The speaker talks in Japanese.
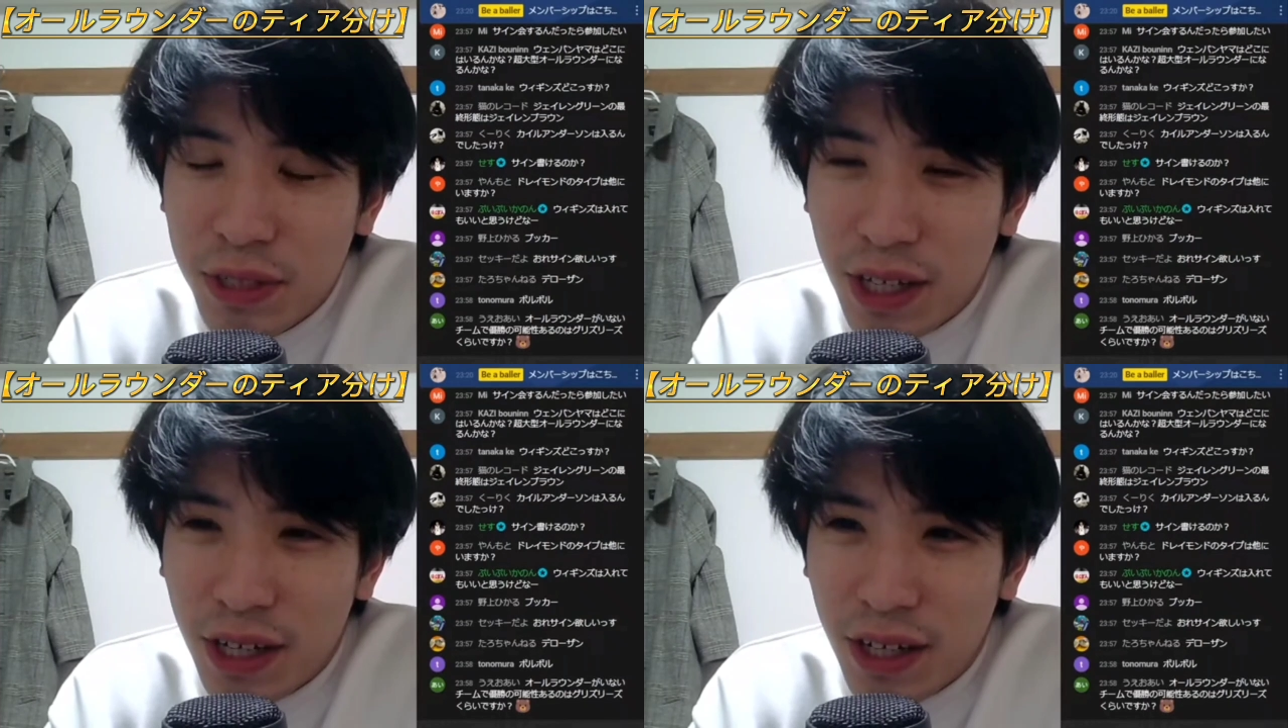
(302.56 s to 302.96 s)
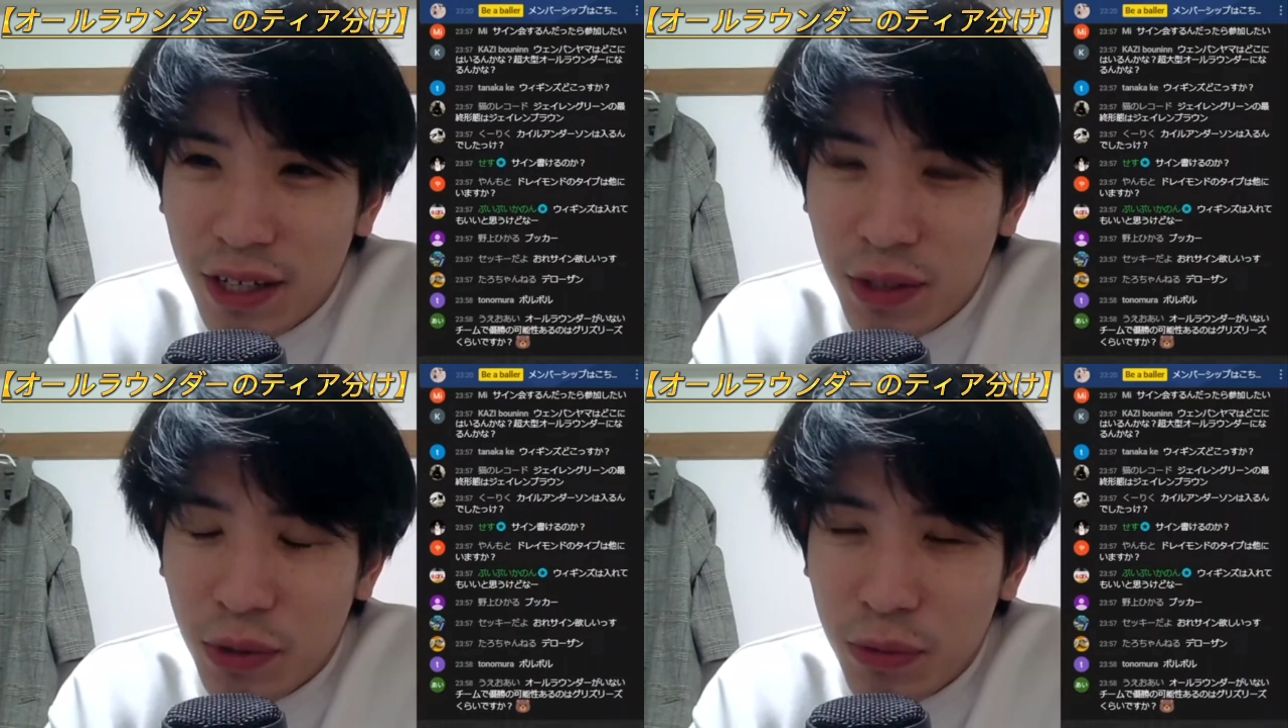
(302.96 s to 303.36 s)
さ
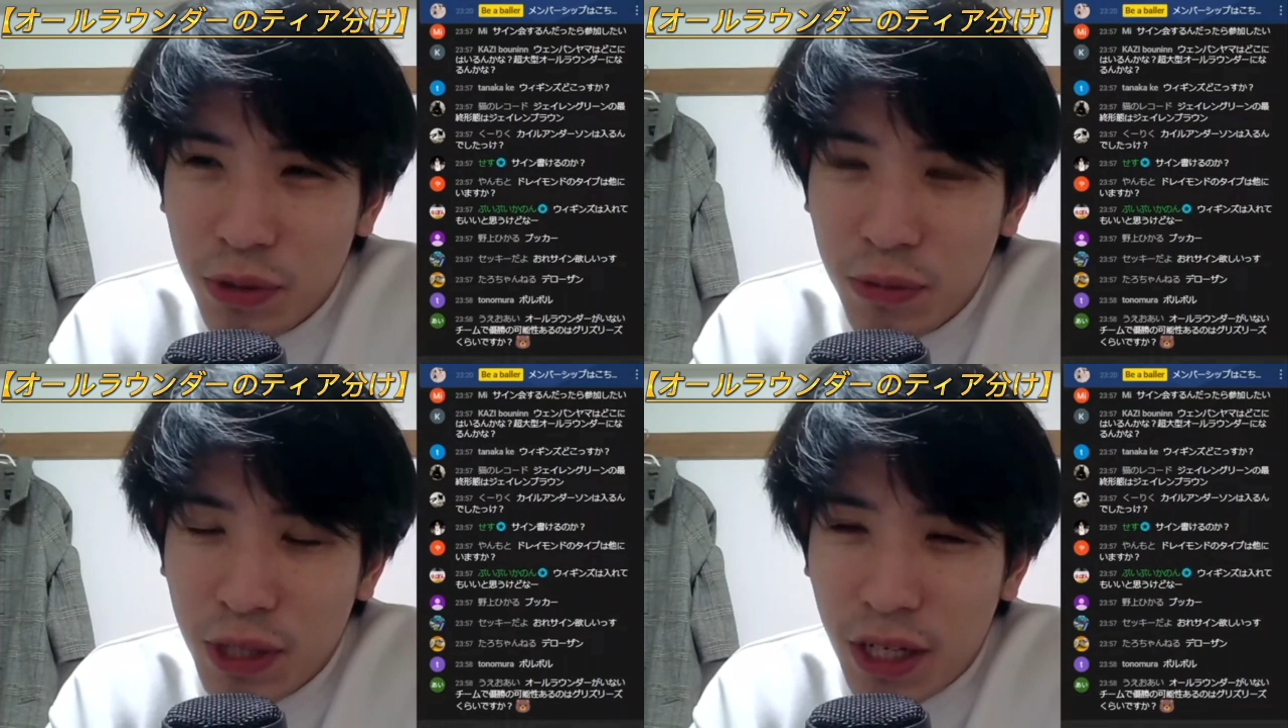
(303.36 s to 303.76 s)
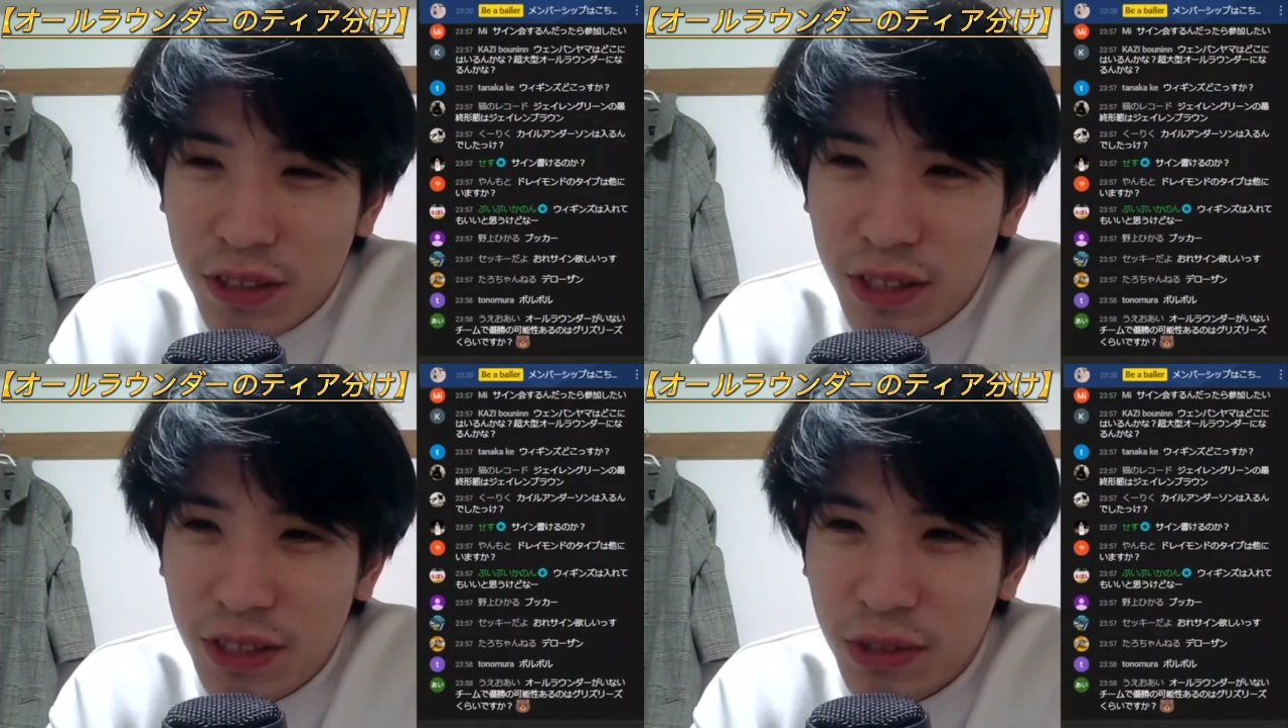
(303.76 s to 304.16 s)
いや俺もともと
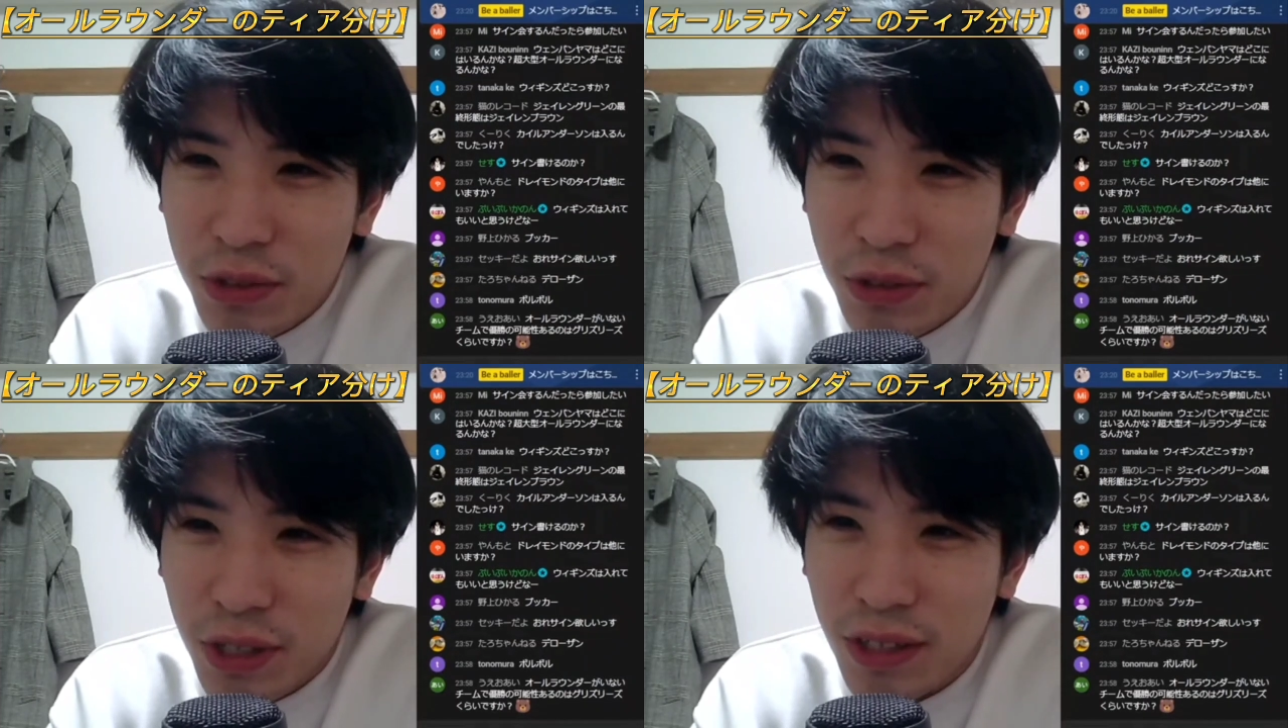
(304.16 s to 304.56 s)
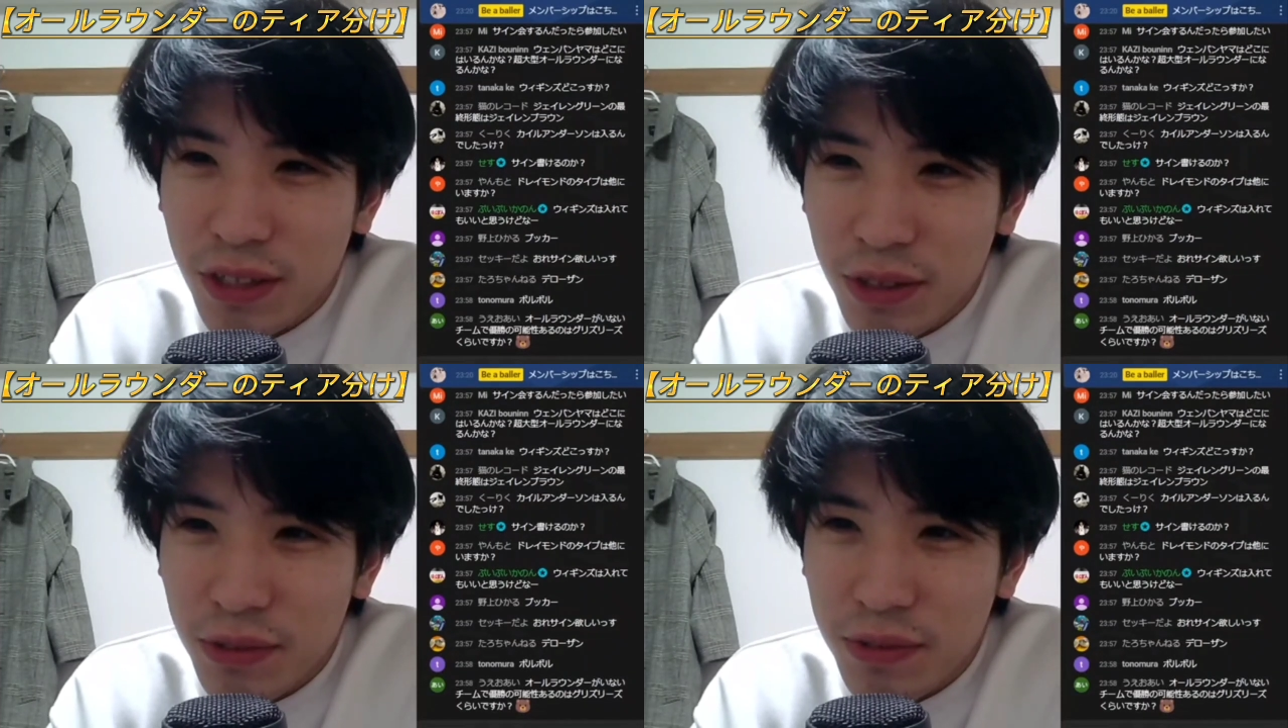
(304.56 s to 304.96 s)
アスレチックシューターやっ
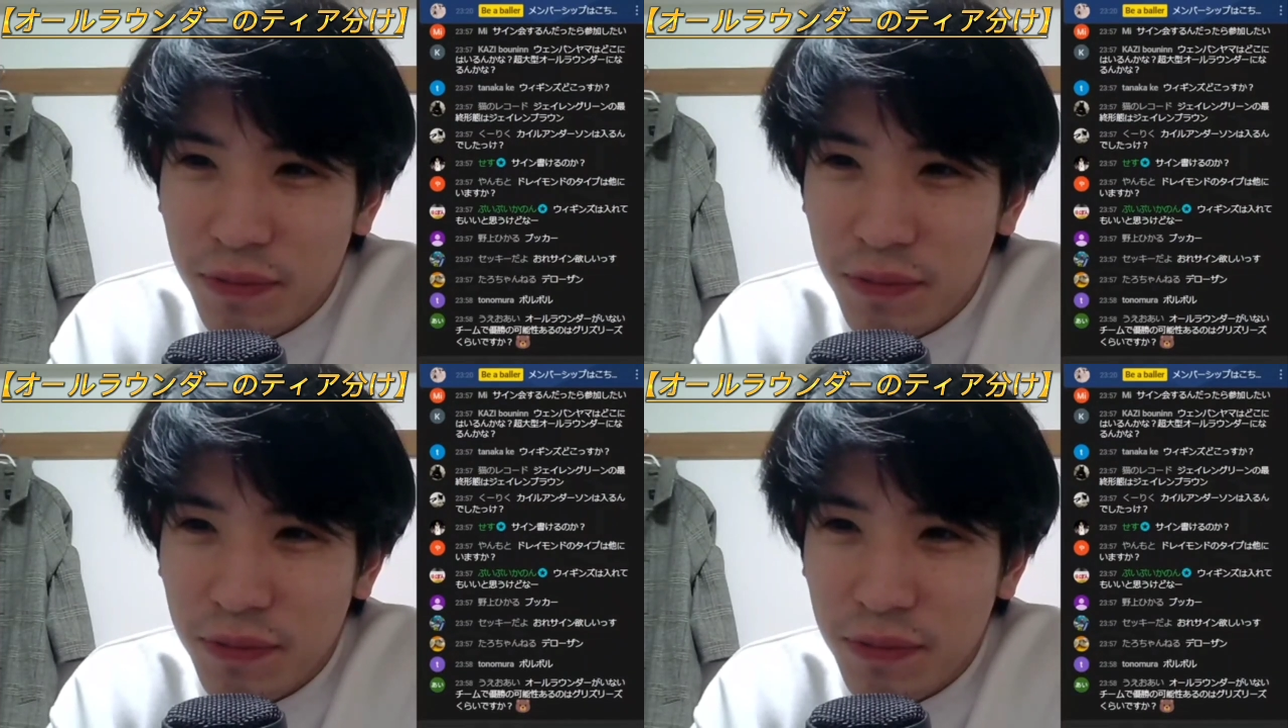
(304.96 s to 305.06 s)
たよ